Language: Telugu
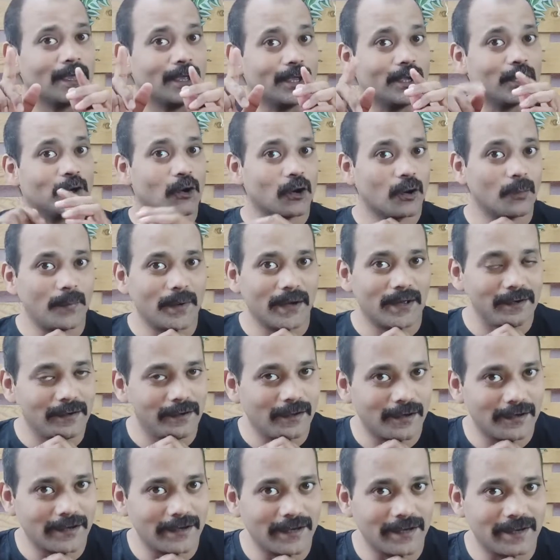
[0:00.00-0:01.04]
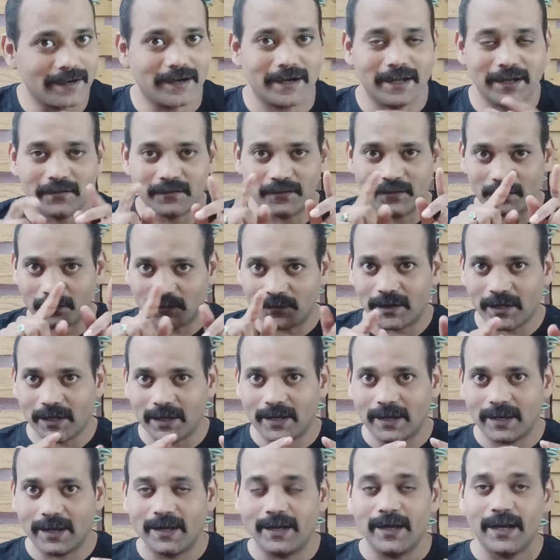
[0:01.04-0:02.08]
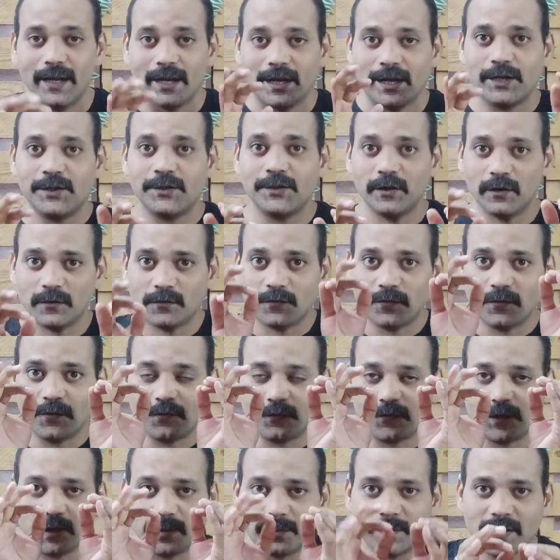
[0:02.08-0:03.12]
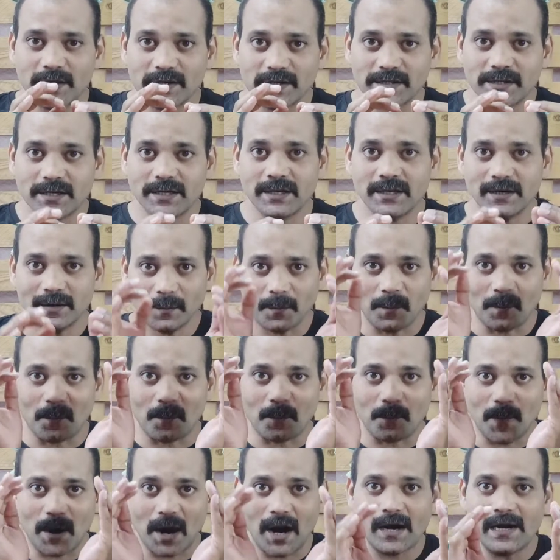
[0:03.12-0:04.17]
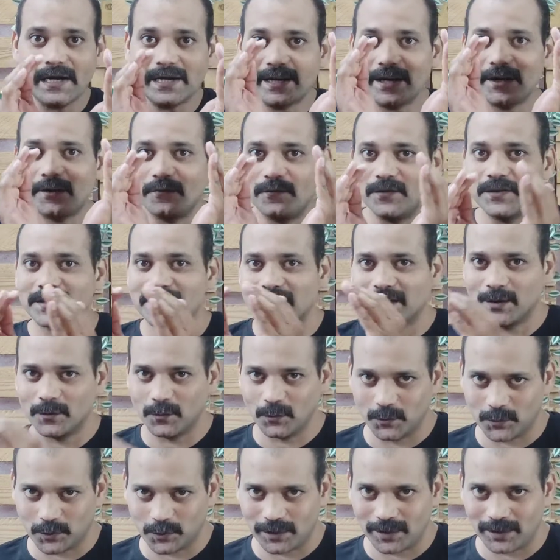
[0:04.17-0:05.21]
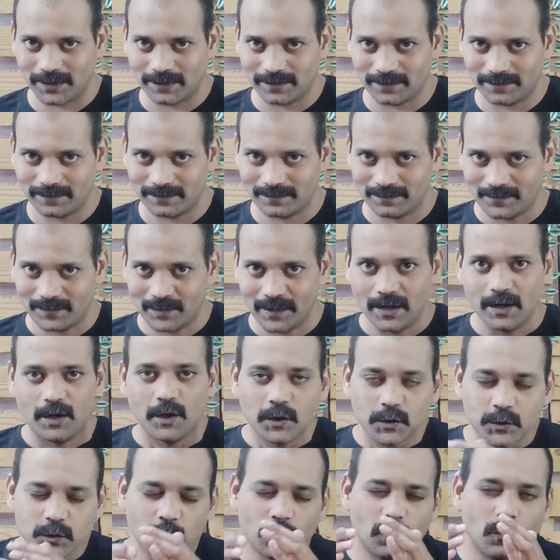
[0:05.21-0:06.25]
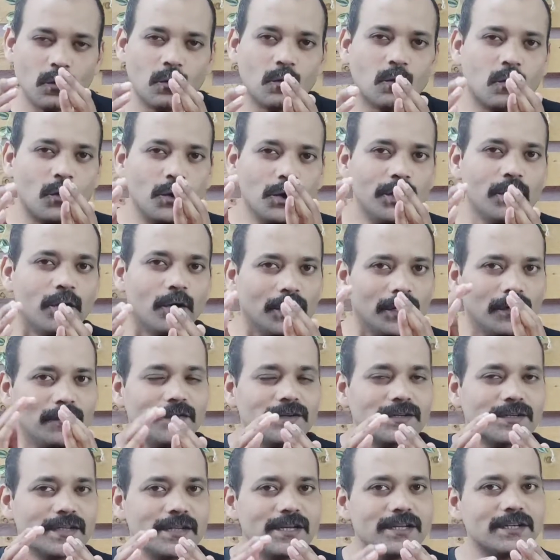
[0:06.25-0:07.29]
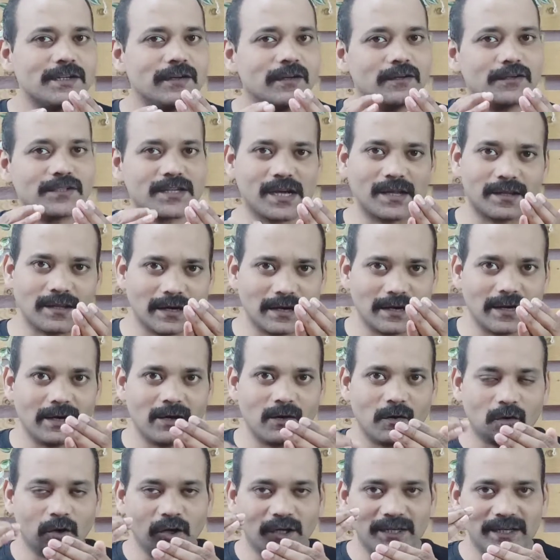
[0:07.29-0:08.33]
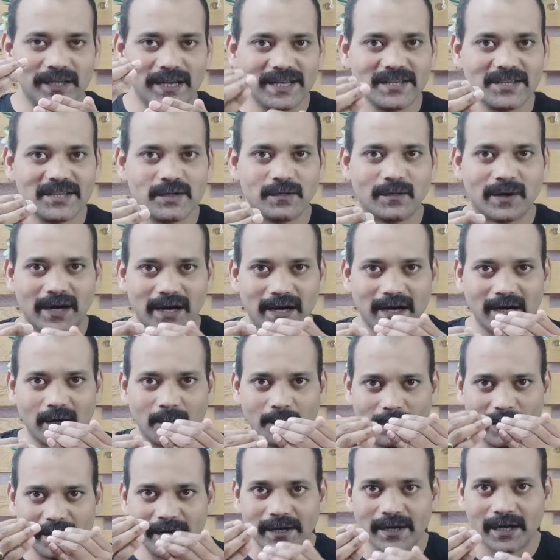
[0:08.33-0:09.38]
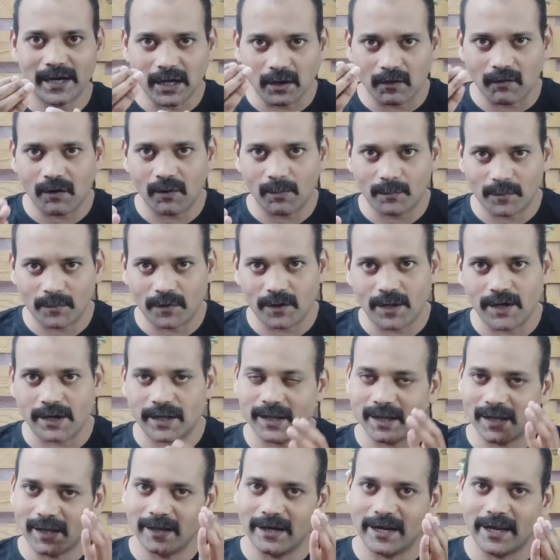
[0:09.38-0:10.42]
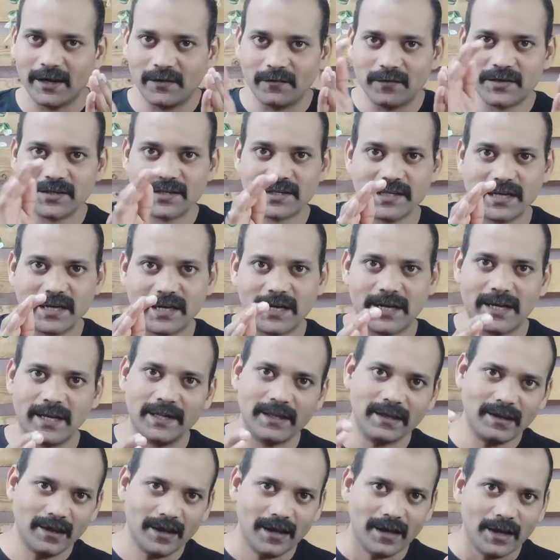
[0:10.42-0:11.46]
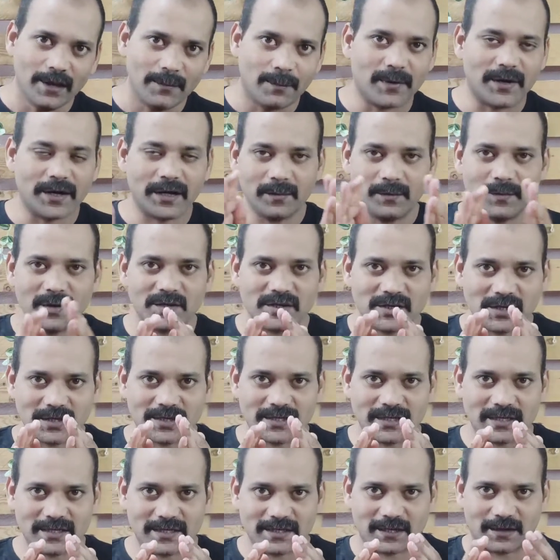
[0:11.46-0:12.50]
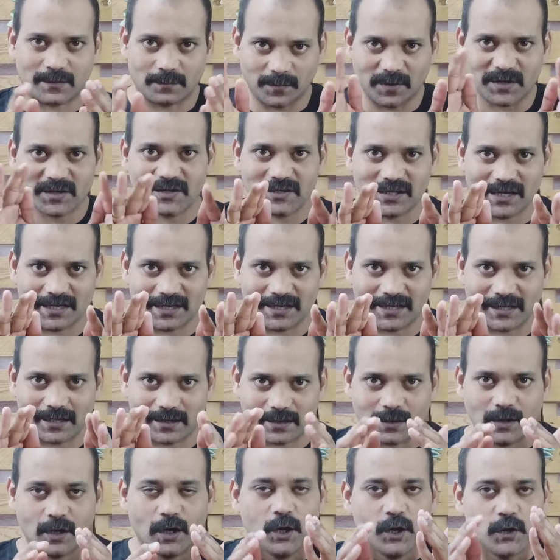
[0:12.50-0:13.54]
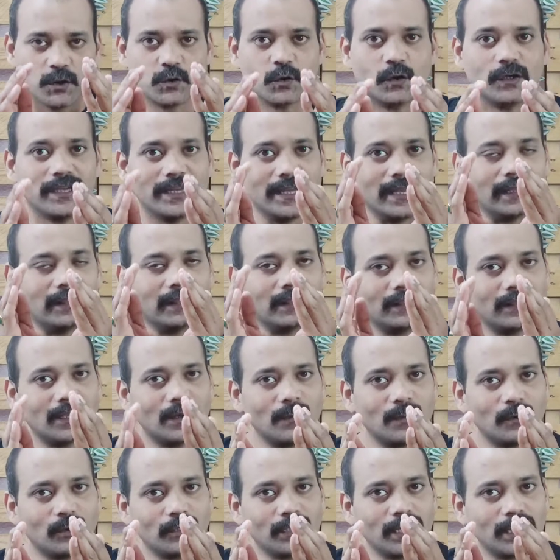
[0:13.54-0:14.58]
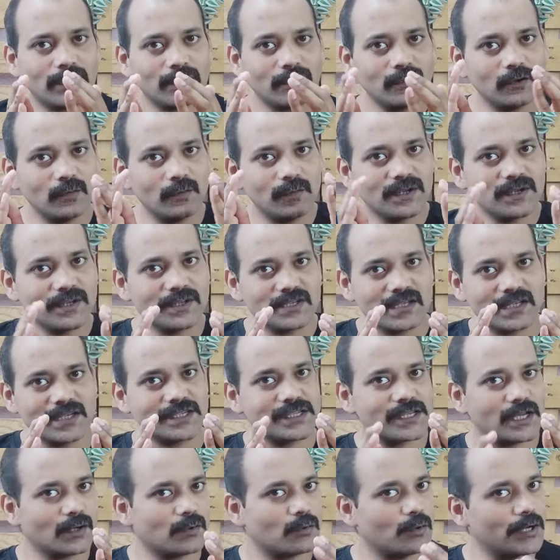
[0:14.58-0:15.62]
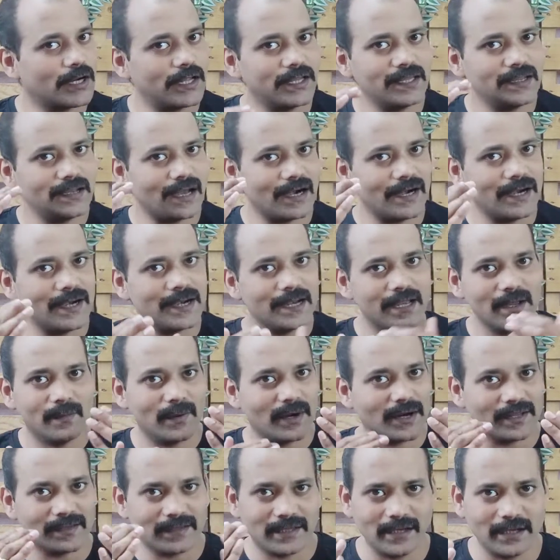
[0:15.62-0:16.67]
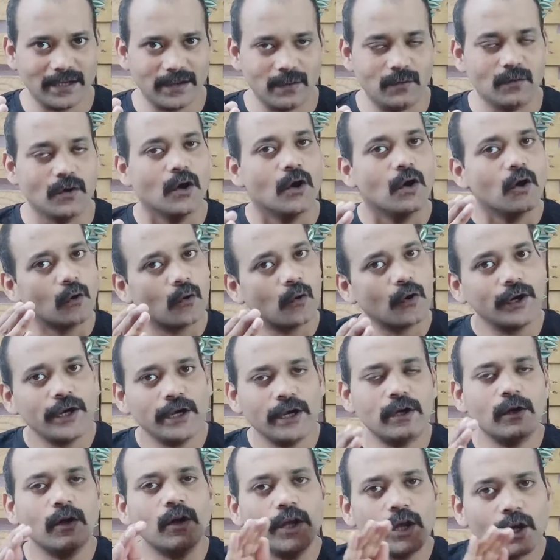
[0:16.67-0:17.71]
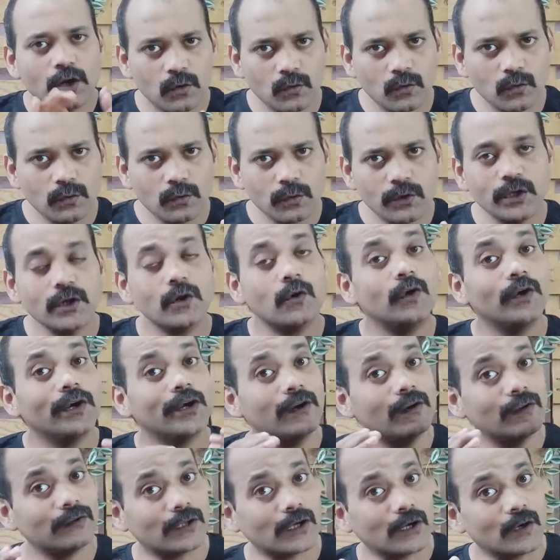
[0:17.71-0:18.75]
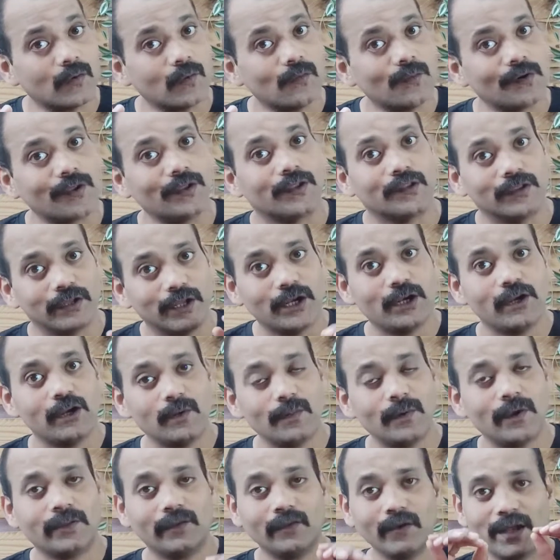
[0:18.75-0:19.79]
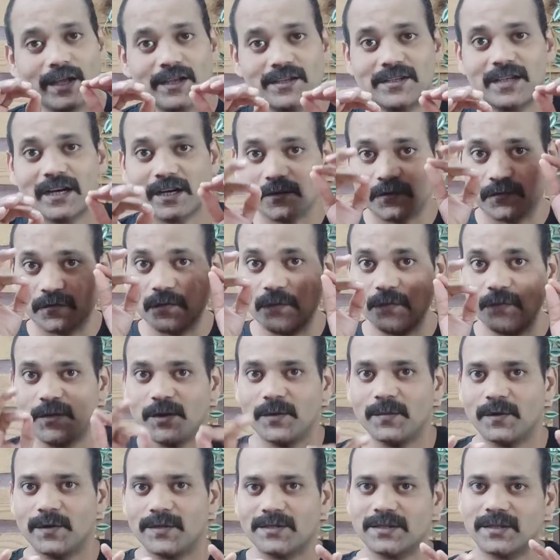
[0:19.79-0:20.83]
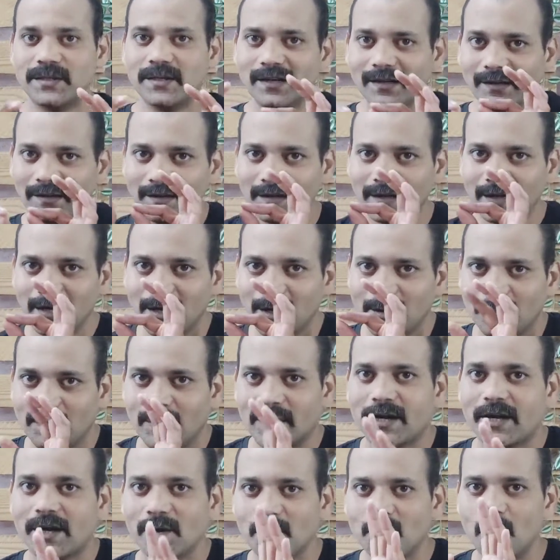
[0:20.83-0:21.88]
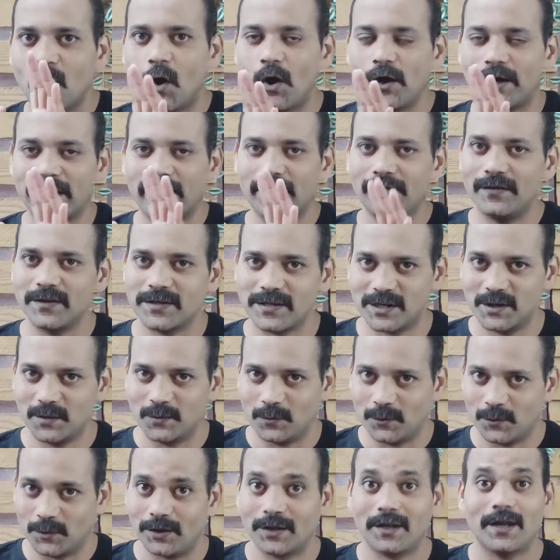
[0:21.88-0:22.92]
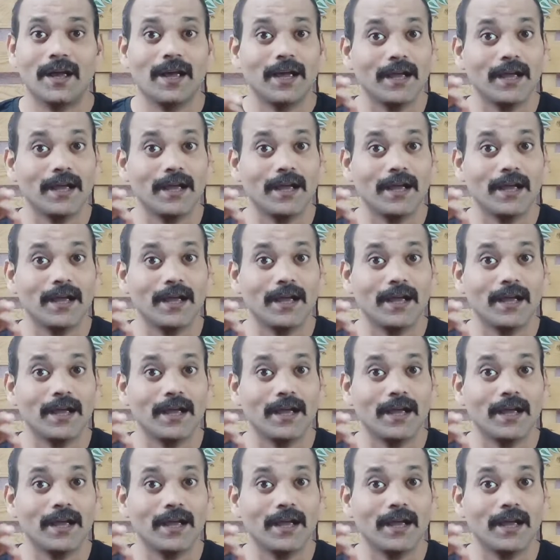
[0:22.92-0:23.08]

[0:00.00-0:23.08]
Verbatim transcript: ఇంకొక పెక్యులారిటీ ఏంటంటే ఈ ఫిఫ్టీకి ఇందులో ఫిఫ్టీ పర్సెంట్ మాల్టెడ్ విస్కీ ఉంటుంది సో కొన్ని కొన్ని విస్కీస్లో సాధారణంగా ఒక టేస్ట్ మనకి కంప్లీట్గా డెవలప్ అవడానికి గ్రెయిన్ విస్కీ అనేది మనకి మిక్స్ చేస్తారు మిక్స్ చేస్తారు సో అది ఎంత మోతాదులో మిక్స్ చేస్తారు అనేది అన్నిటికీ మనకి తెలియదు కొన్నింట్లో ఎక్కువ ఉంటుంది కొన్నింట్లో తక్కువ ఉంటుంది దీంట్లో మాత్రం ఎగ్జాక్ట్ ఫిఫ్టీ పర్సెంట్ మనకి మాల్టెడ్ విస్కీ ఉంటుంది